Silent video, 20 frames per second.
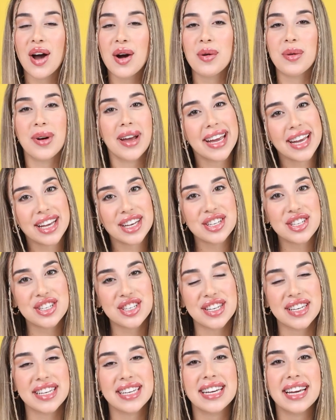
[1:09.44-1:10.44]
واخر
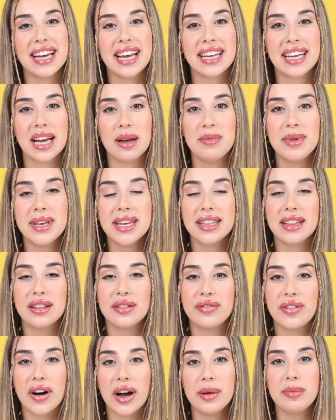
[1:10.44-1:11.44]
شيء كميه
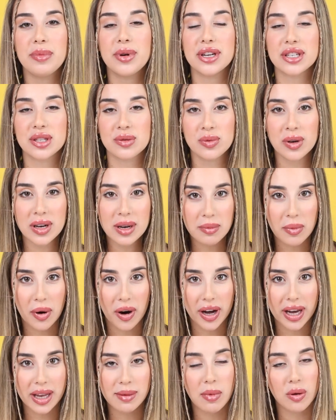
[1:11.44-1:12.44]
الفايبرز
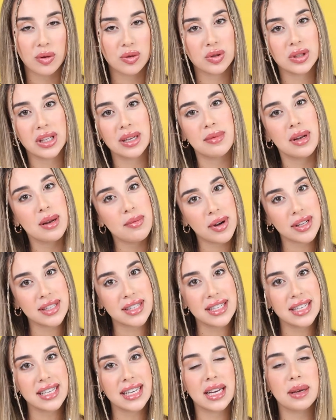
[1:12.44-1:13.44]
والماء الموجوده
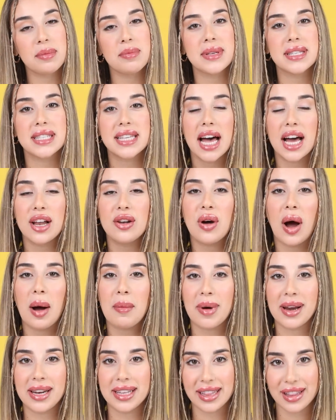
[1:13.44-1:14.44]
بالبطيخ بيسهلوا
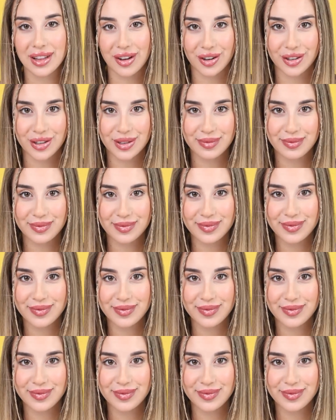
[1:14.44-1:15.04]
عمليه الهضم